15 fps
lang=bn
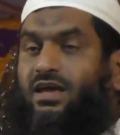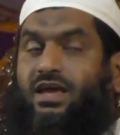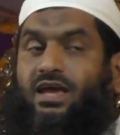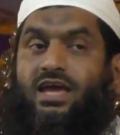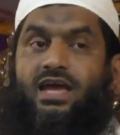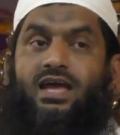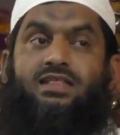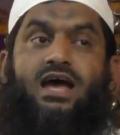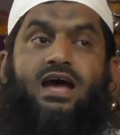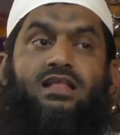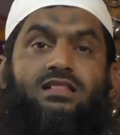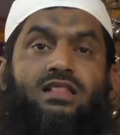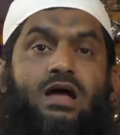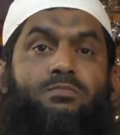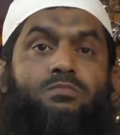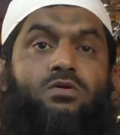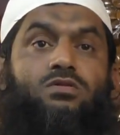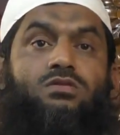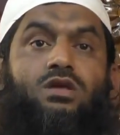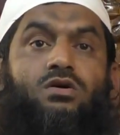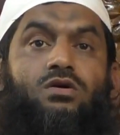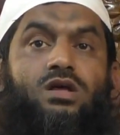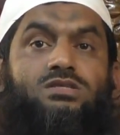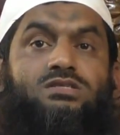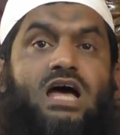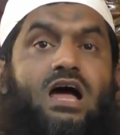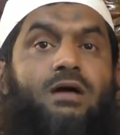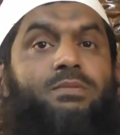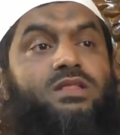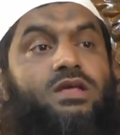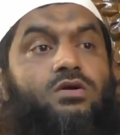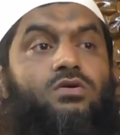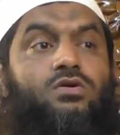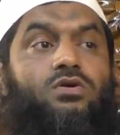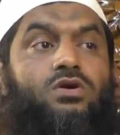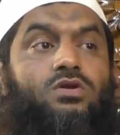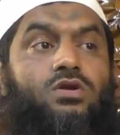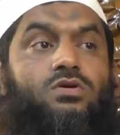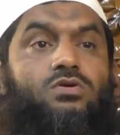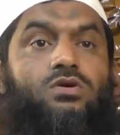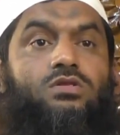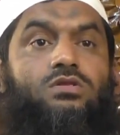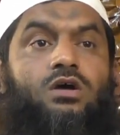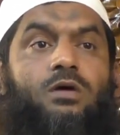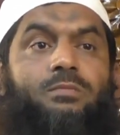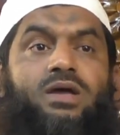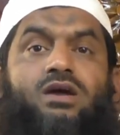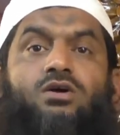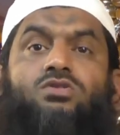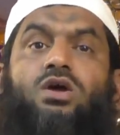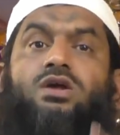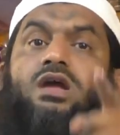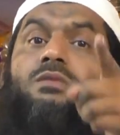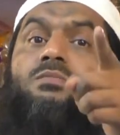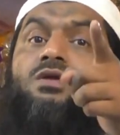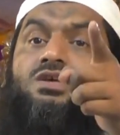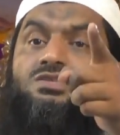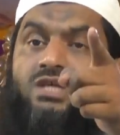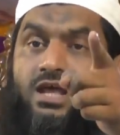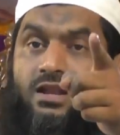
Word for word: হেদায়াত লাভ করতে হলে সাহাবিদের অনুকরণ করতে হবে কথা কে বলেছেন